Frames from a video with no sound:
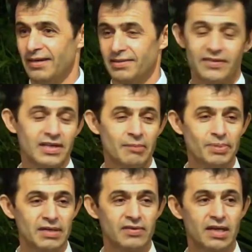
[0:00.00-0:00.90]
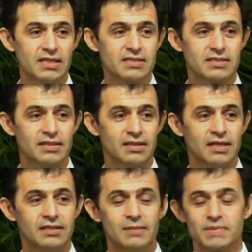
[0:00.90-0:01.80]
Наверное, первый раз я
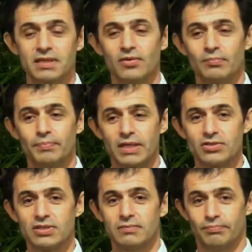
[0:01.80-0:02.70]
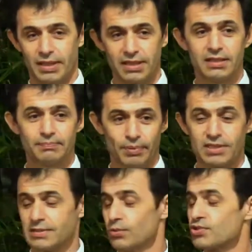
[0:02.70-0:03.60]
этот псалом прочит, про,
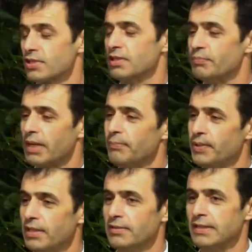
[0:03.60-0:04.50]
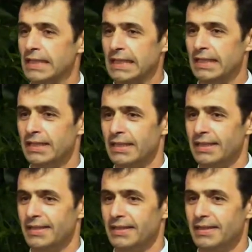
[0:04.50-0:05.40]
прослушал и пропел
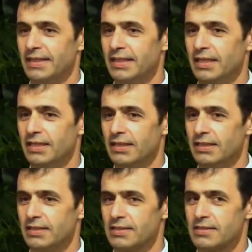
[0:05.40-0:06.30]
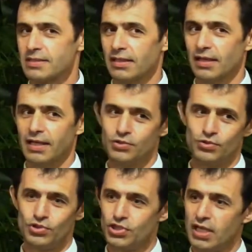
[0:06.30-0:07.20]
не с
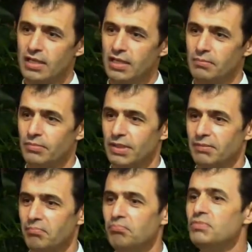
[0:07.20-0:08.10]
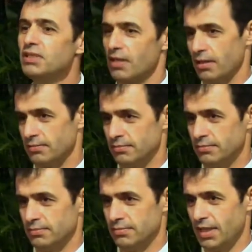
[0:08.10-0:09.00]
ощущением мира
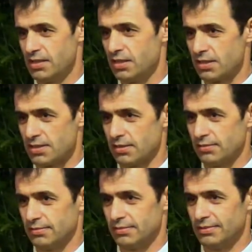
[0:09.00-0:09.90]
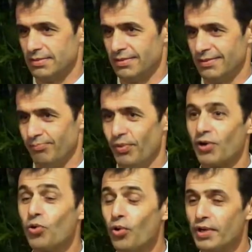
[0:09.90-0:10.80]
на сердце,
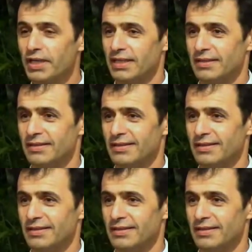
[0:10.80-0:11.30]
покоя,